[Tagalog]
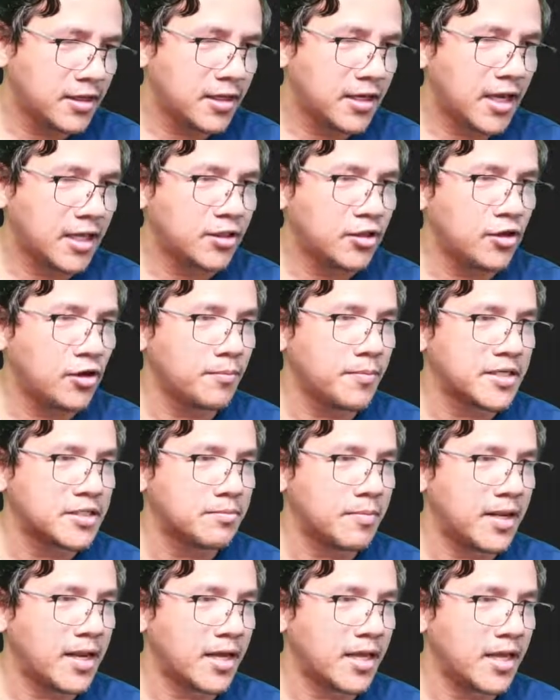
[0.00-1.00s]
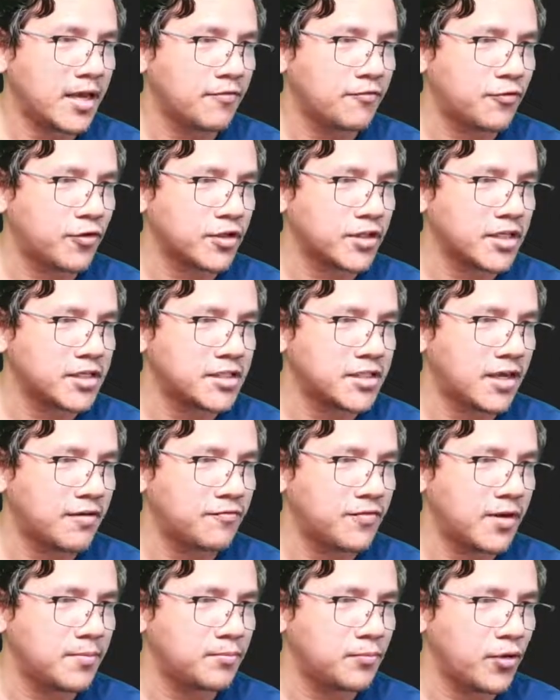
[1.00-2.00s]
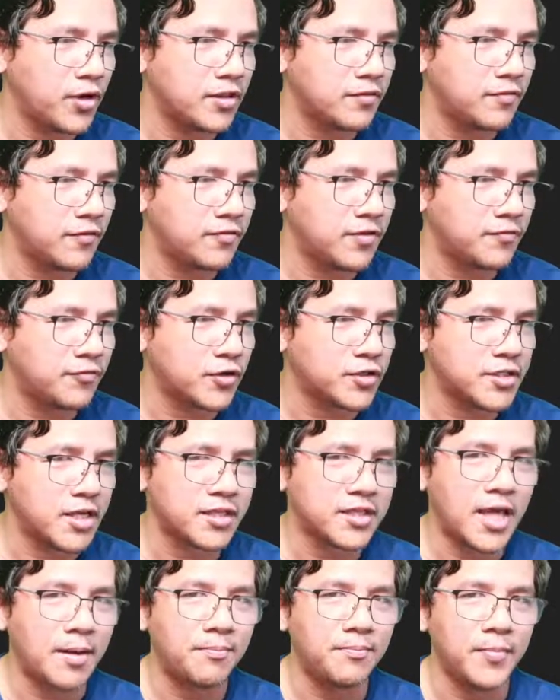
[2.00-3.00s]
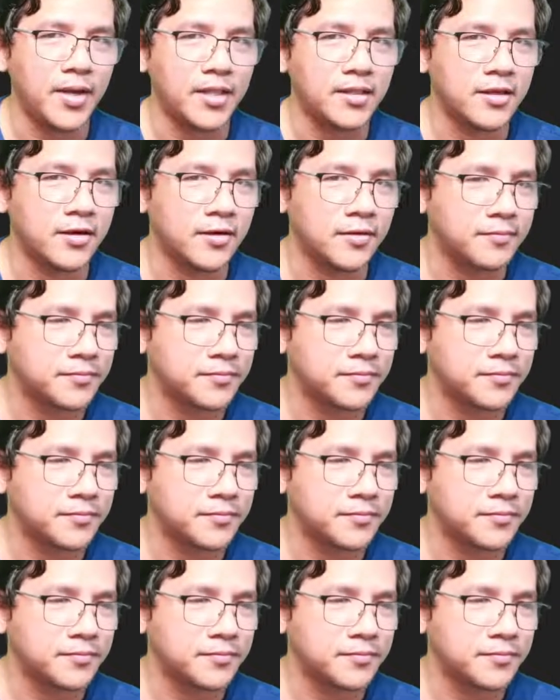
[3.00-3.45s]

Ito yung mas malaki, 47.54 sa top ito.